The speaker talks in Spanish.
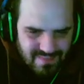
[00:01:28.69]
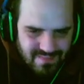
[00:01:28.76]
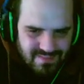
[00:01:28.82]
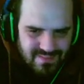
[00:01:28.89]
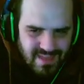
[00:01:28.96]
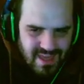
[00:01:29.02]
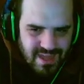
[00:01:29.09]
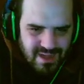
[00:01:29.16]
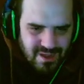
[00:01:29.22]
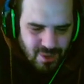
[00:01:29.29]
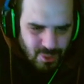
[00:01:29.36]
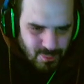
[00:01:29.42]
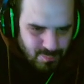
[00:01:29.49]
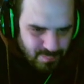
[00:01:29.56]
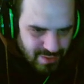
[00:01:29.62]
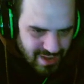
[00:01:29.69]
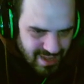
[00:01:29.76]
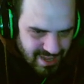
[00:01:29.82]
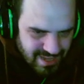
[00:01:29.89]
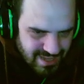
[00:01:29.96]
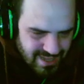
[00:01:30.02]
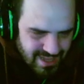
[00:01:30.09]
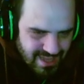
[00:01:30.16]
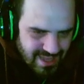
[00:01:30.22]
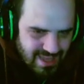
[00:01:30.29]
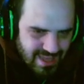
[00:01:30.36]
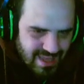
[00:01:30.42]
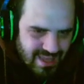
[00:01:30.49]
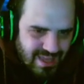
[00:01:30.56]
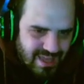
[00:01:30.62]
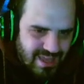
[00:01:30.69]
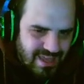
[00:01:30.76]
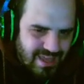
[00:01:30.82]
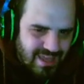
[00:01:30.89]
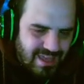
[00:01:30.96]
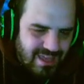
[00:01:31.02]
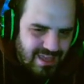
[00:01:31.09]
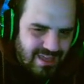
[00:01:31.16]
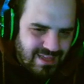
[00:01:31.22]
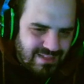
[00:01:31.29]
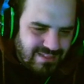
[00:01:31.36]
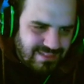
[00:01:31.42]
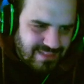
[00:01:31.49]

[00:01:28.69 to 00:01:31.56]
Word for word: de roleplay eh,